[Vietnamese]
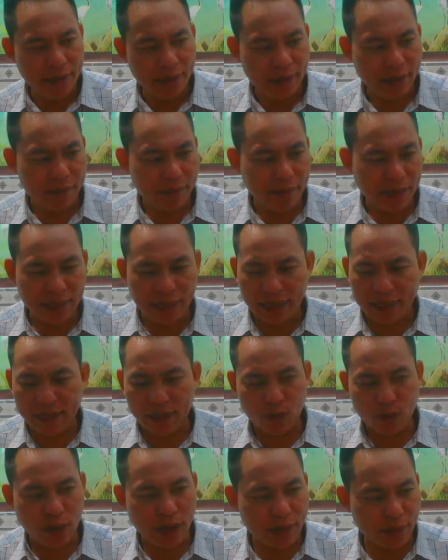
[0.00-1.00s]
à, mấy ngày
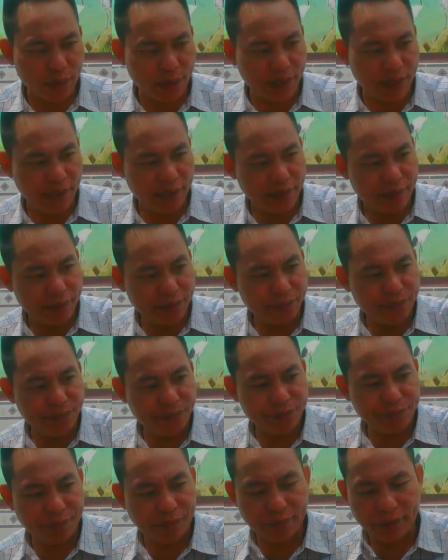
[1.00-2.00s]
vừa qua đấy quý vị
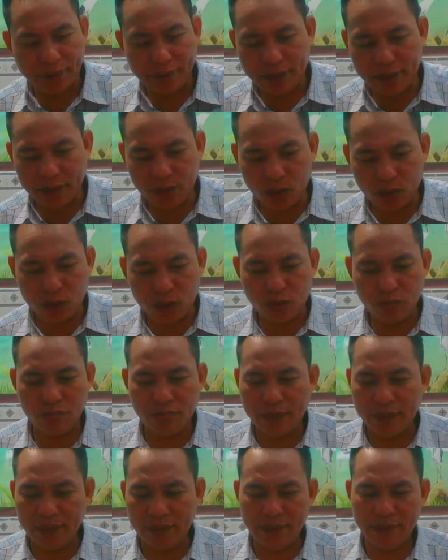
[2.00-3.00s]
à, tôi
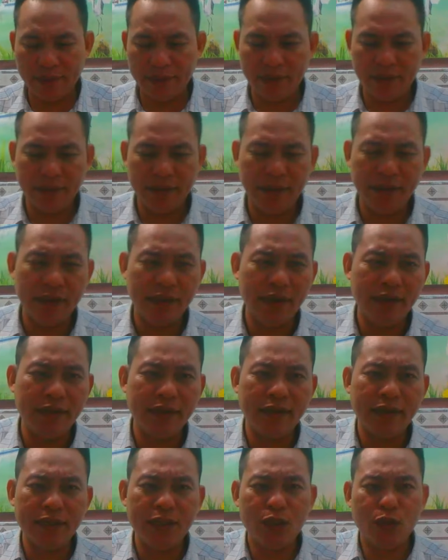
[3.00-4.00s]
cũng à, lơ
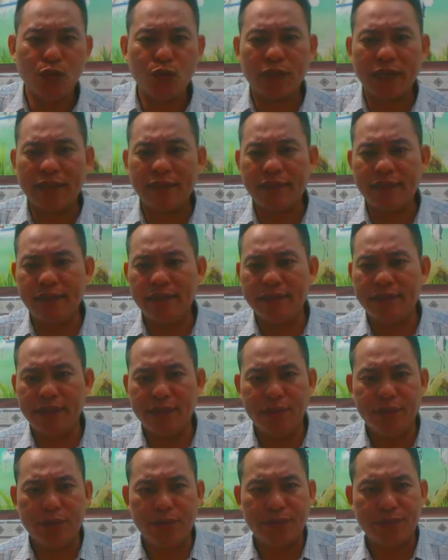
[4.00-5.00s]
lơ cái vụ cảnh tê
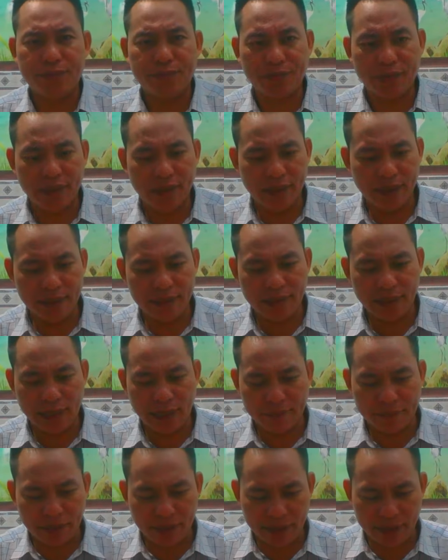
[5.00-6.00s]
xíu để cho
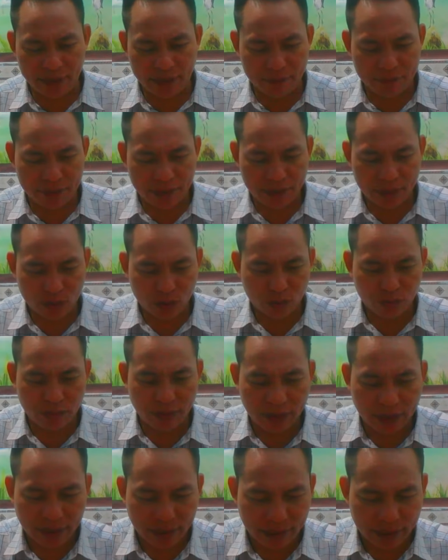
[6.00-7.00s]
em ấy em cũng
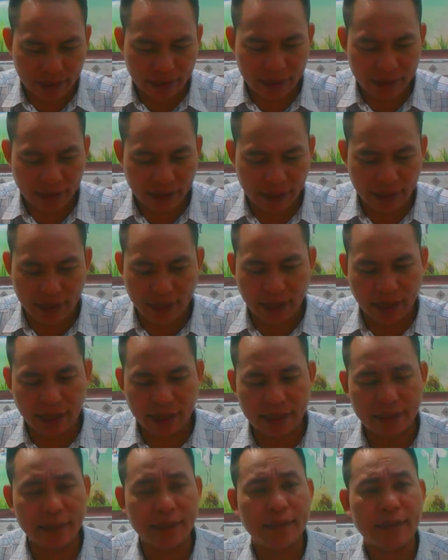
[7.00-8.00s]
là lấy lại
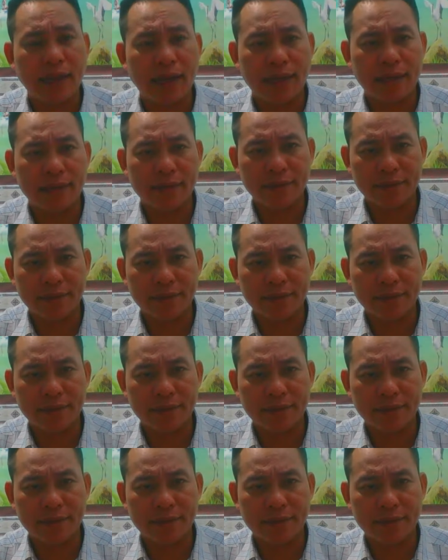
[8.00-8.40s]
cái tinh thần